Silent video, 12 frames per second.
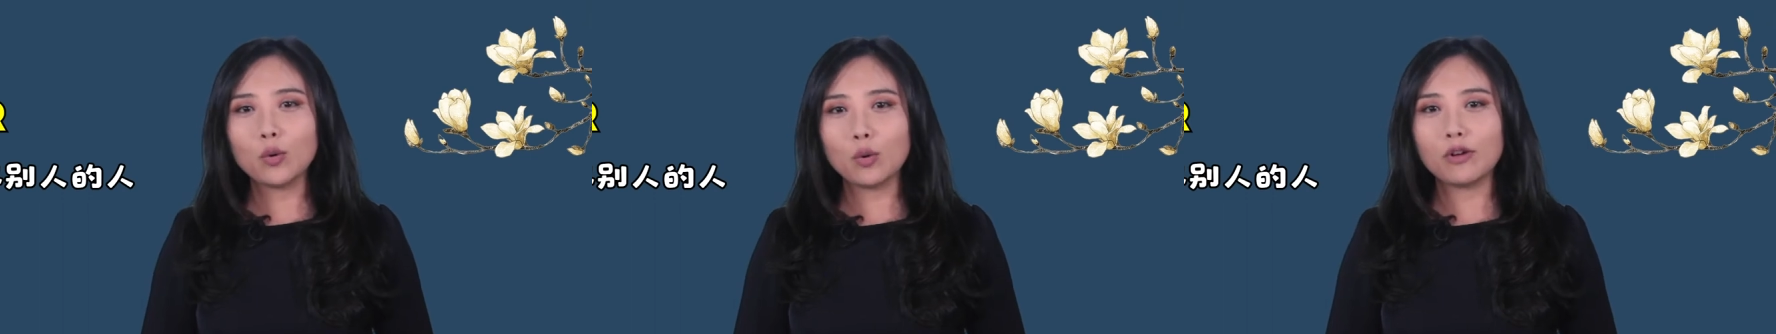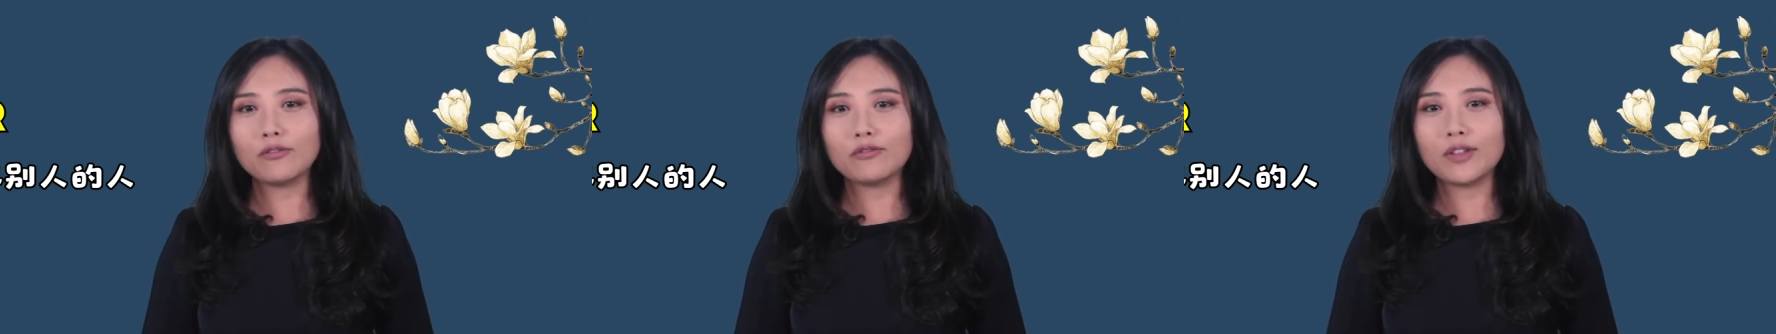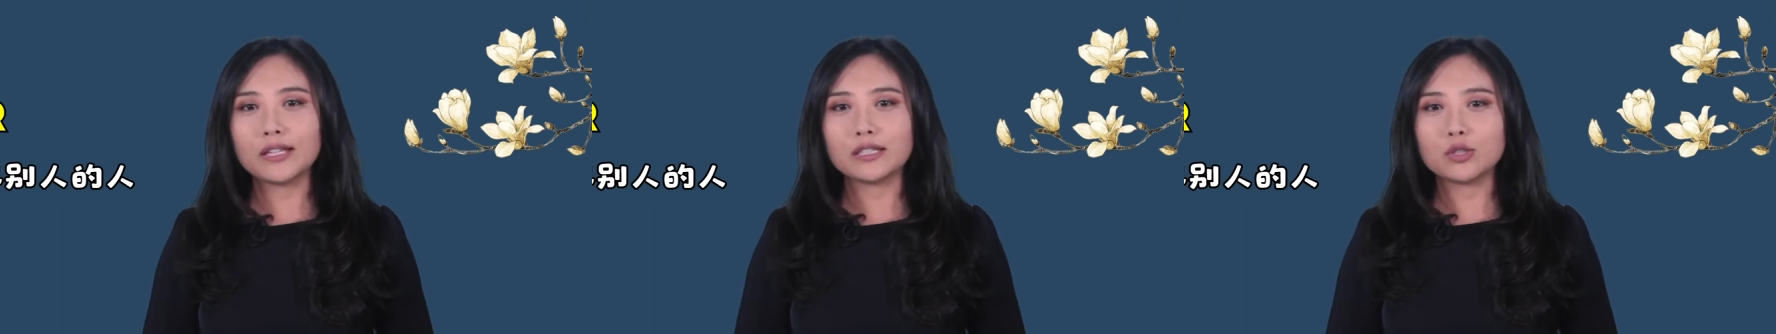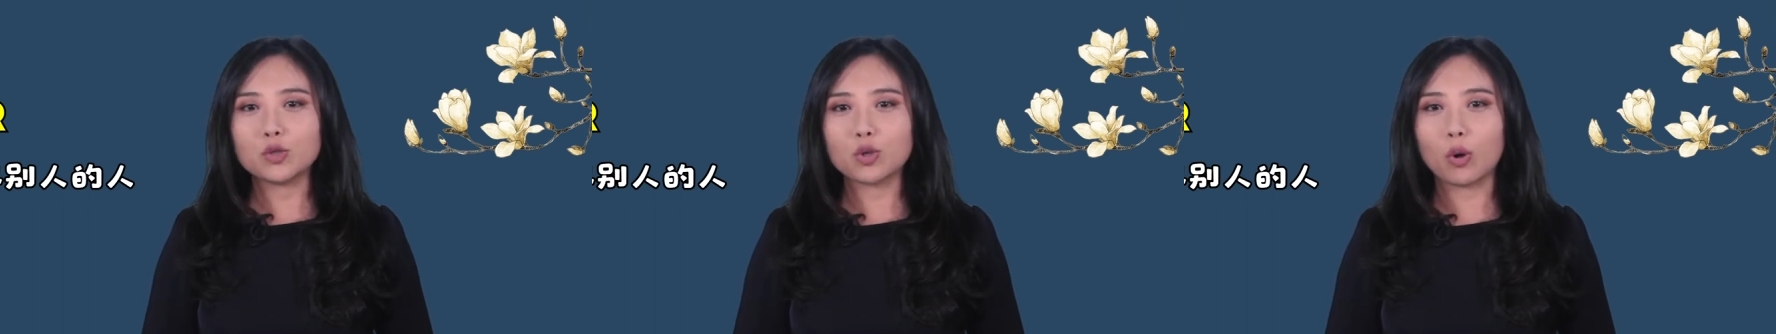过分
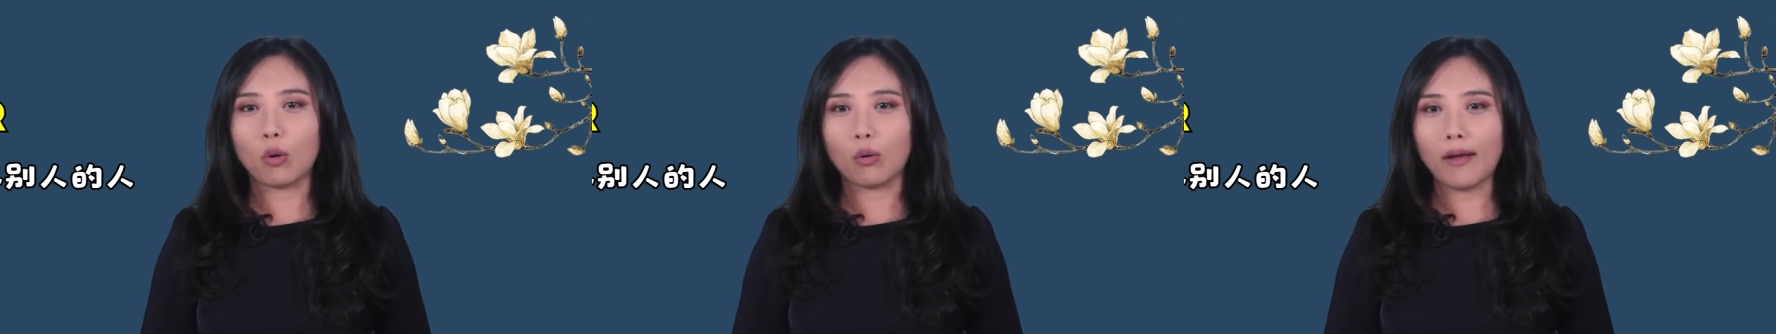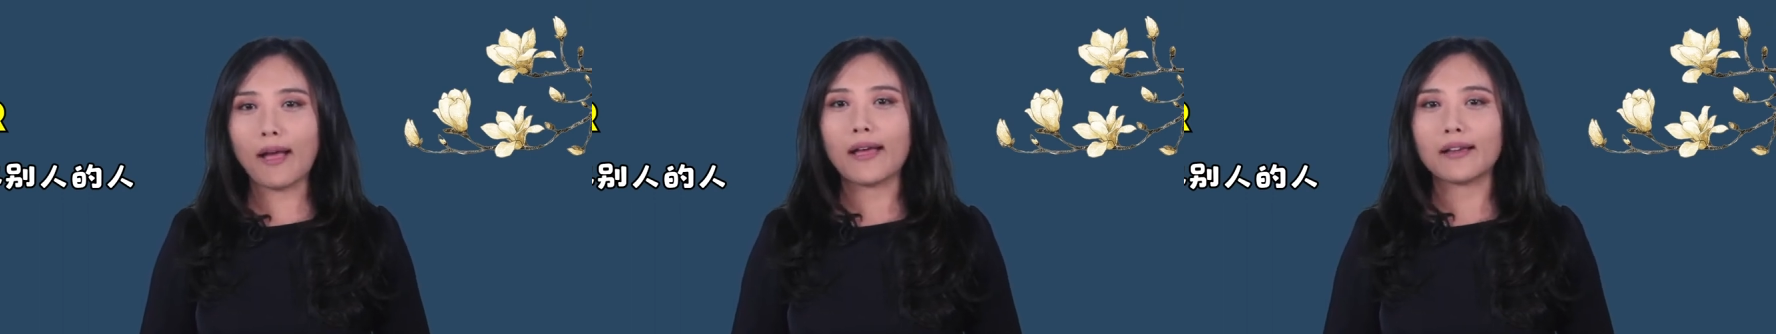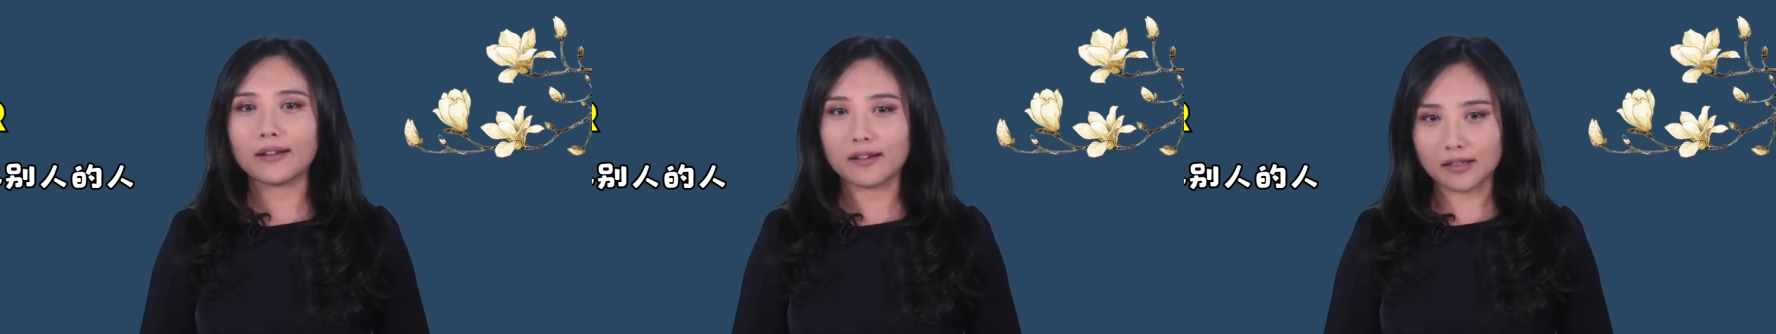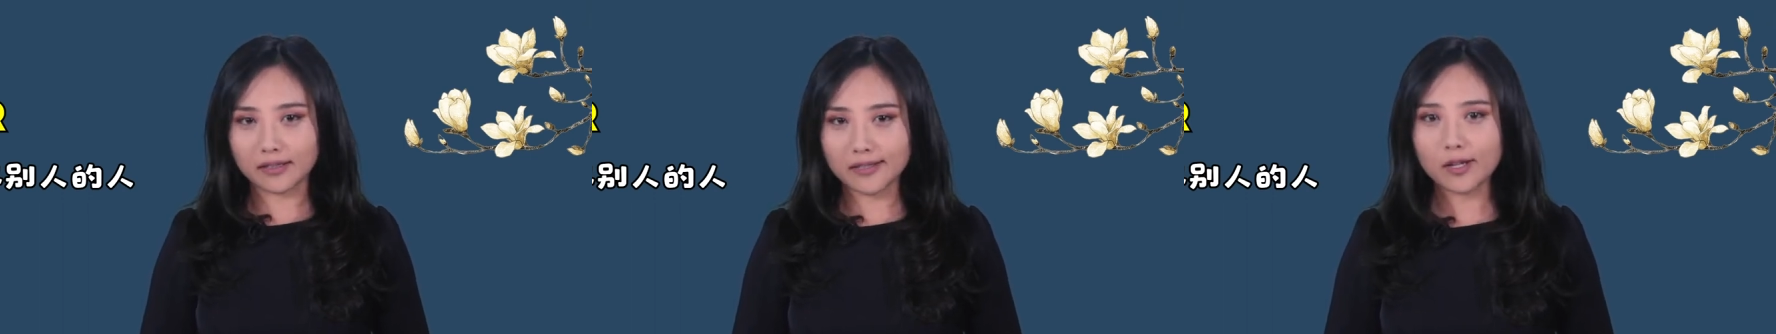宠爱
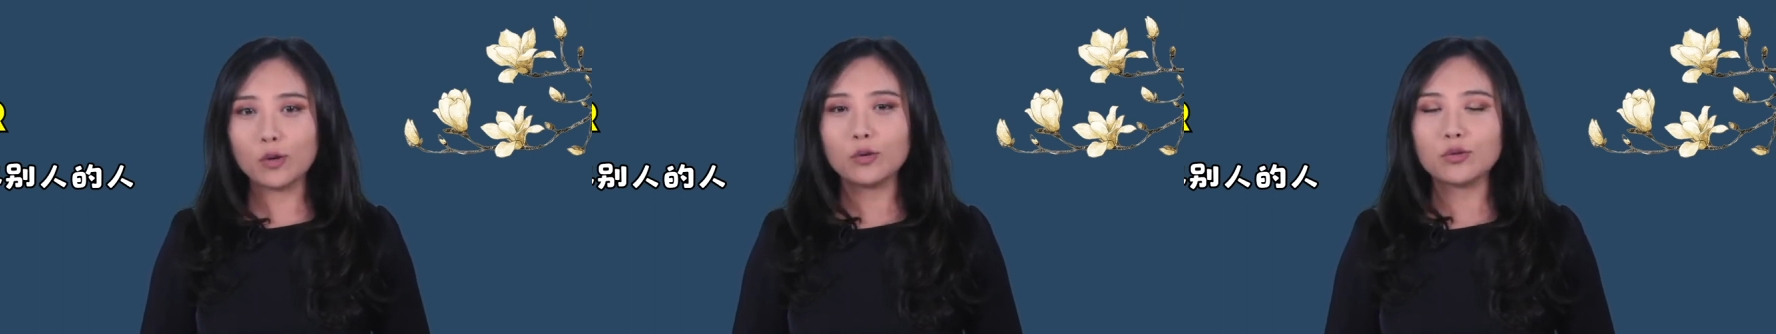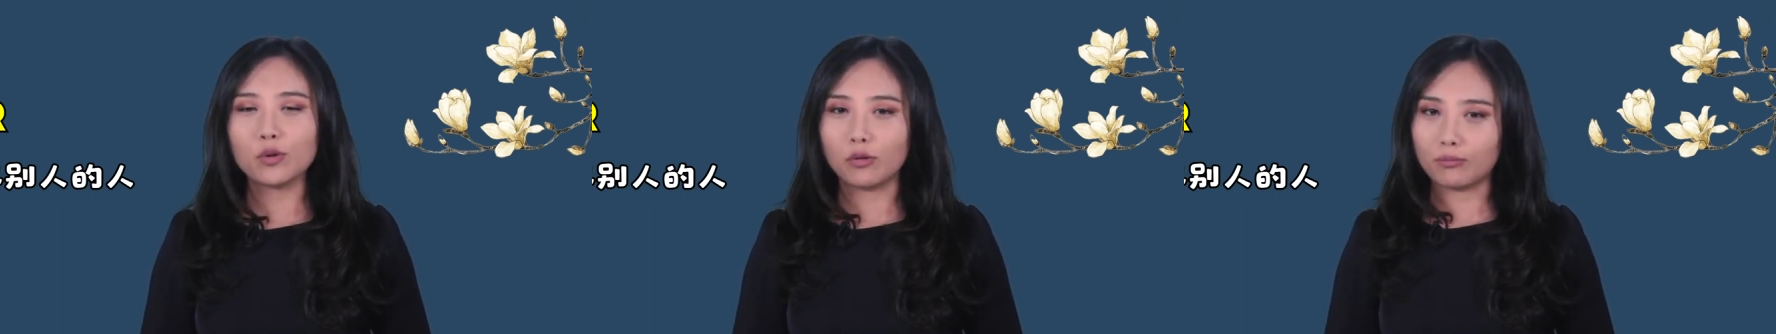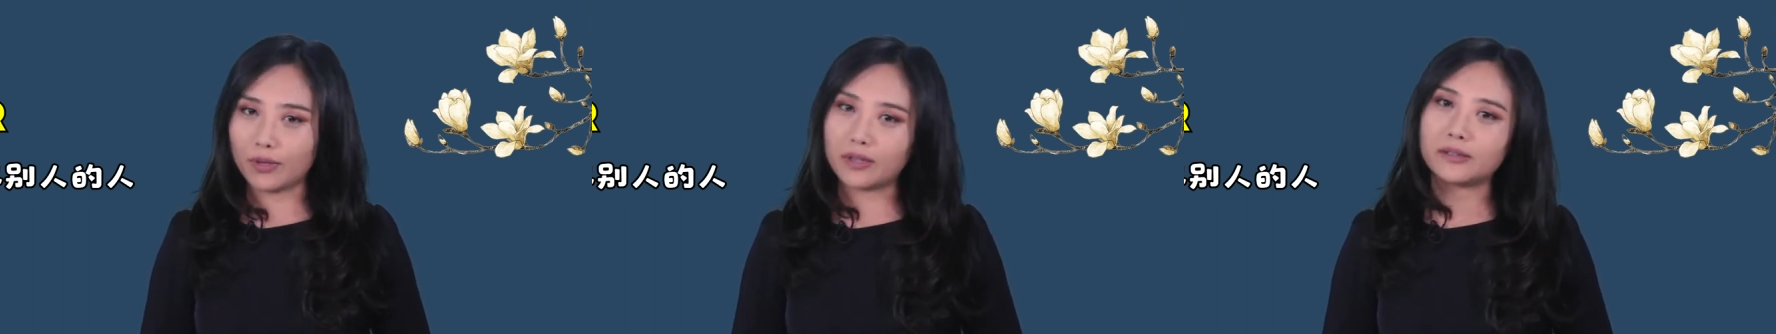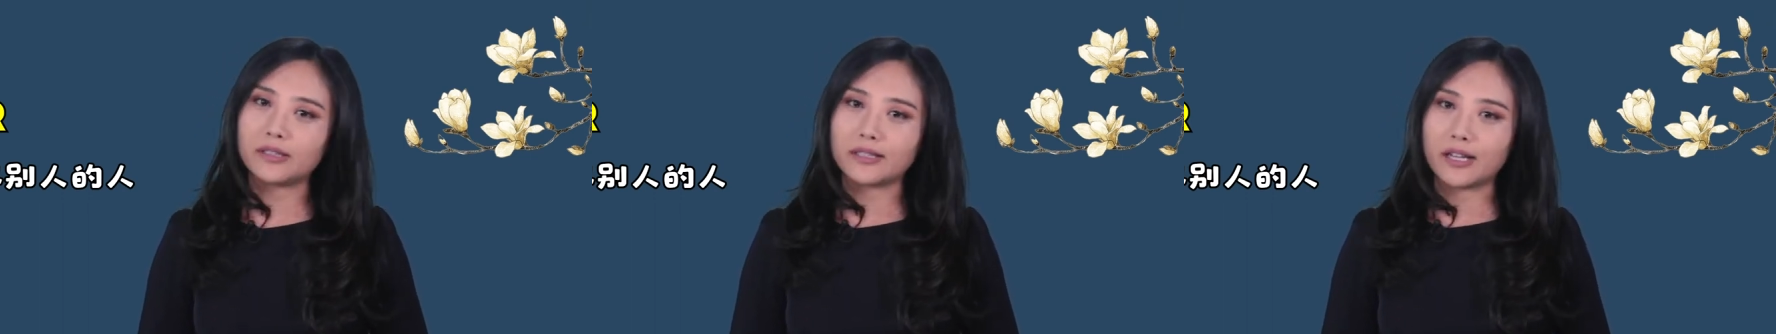和骄纵别
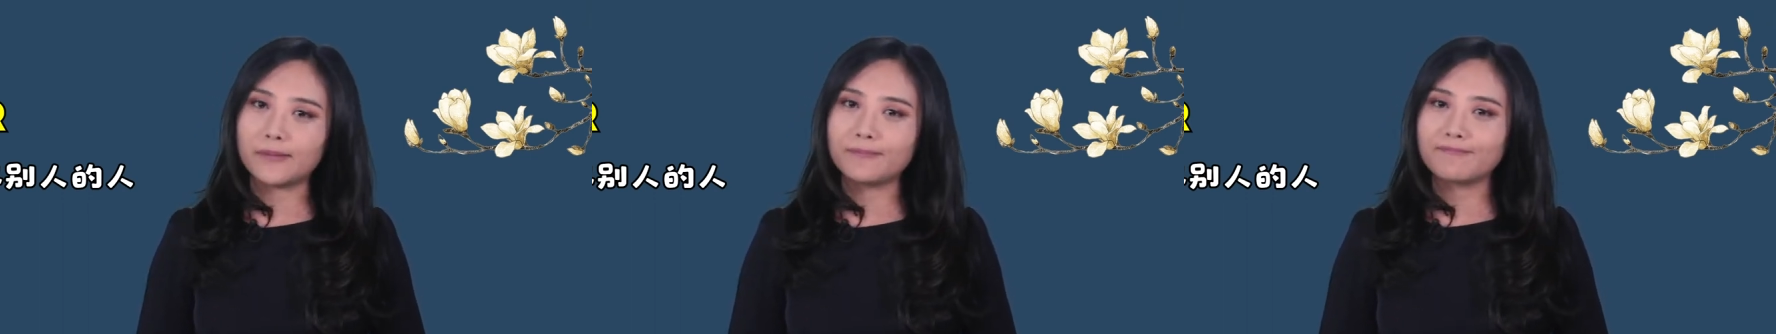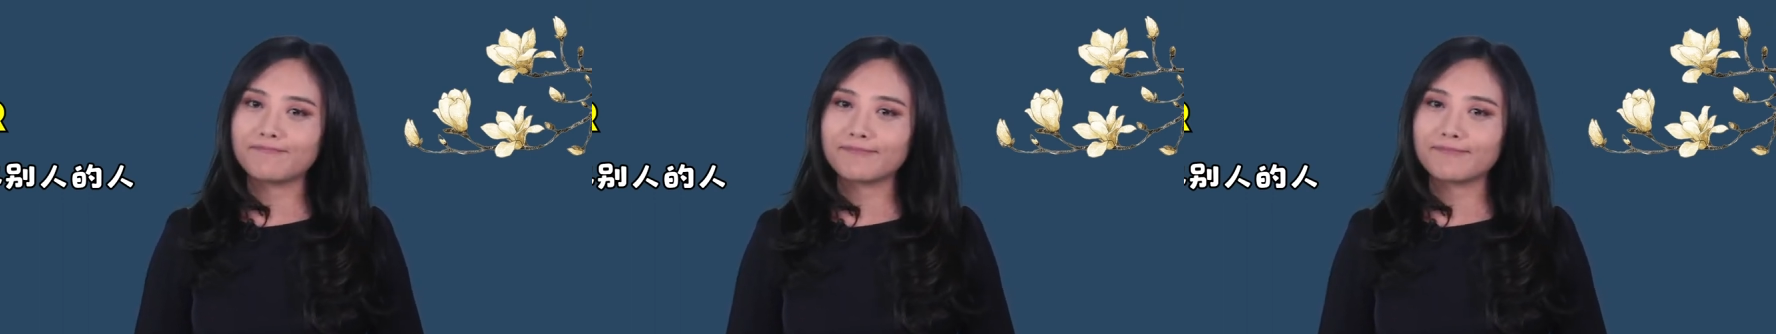人的人，